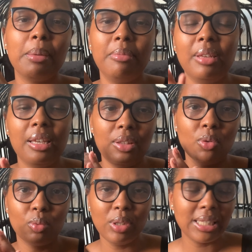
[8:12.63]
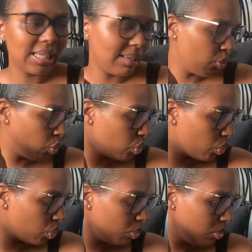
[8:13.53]
Mais donc, oui, ça, c'est
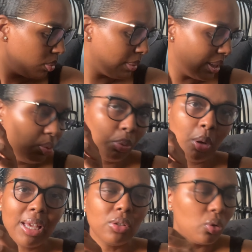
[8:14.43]
mon ma première